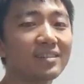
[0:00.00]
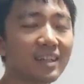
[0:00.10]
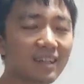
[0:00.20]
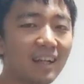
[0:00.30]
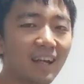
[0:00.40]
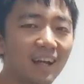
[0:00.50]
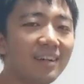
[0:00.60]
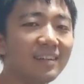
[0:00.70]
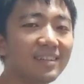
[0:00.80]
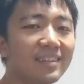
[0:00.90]
当然了，
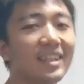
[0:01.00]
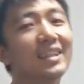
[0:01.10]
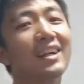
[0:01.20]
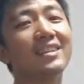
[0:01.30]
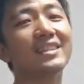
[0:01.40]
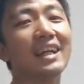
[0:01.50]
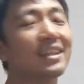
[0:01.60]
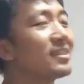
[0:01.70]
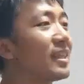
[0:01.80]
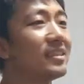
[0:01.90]
这个当然是假
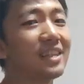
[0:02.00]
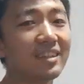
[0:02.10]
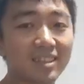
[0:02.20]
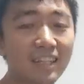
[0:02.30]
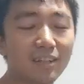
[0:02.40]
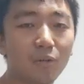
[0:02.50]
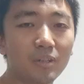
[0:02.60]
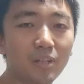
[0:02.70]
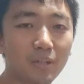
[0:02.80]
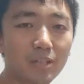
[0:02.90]
的。谁人谁能活
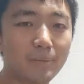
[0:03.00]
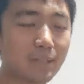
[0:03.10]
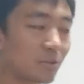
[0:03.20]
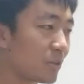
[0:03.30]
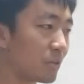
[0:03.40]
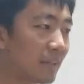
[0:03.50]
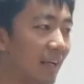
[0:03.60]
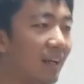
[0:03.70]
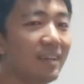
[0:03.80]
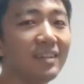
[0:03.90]
到九千九百九十九岁
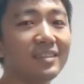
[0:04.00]
呢？